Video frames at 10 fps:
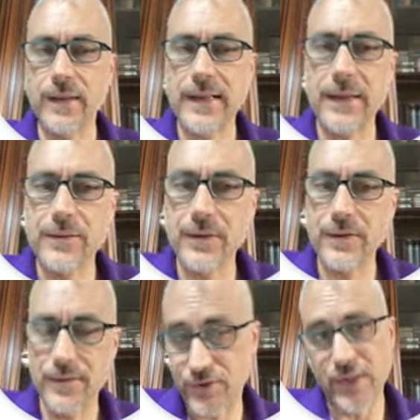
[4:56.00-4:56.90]

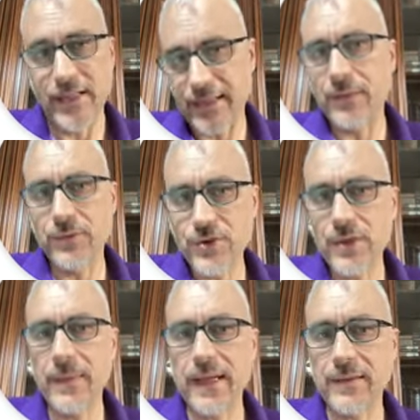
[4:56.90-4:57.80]
account, cioè nell'account
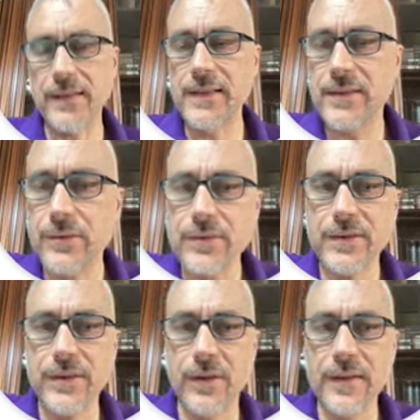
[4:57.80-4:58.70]
Gmail
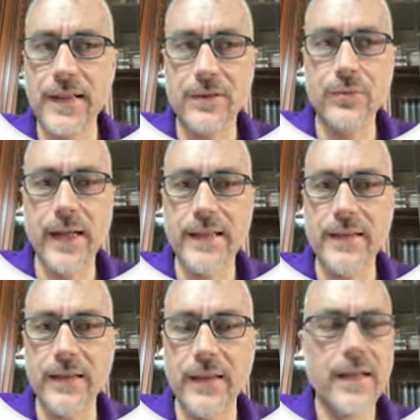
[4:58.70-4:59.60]
dell'istituzione, tu
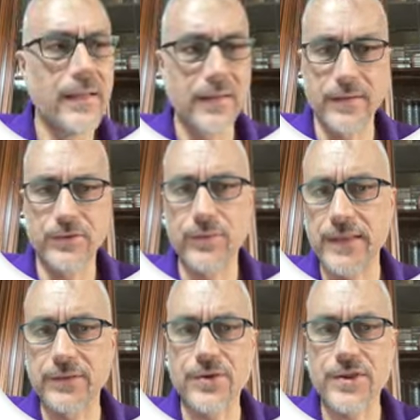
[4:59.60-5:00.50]
hai eh,
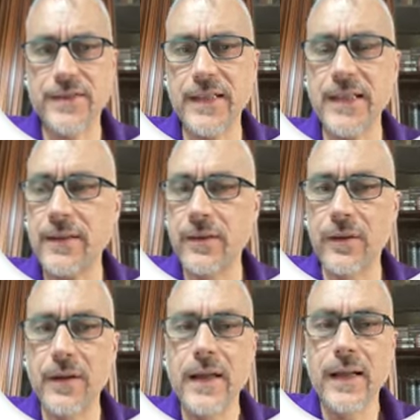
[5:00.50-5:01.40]
svuotato il
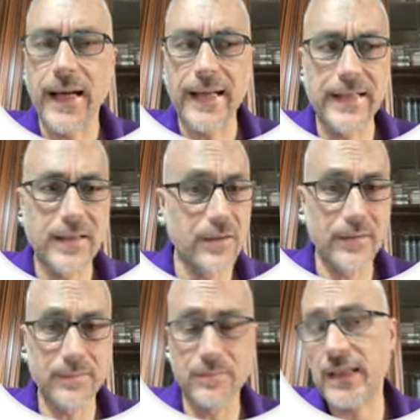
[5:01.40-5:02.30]
cestino,
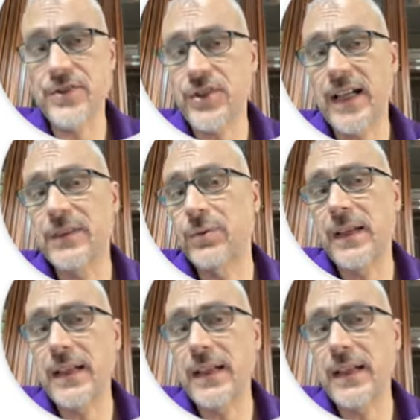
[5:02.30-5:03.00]
hai cancellato quelle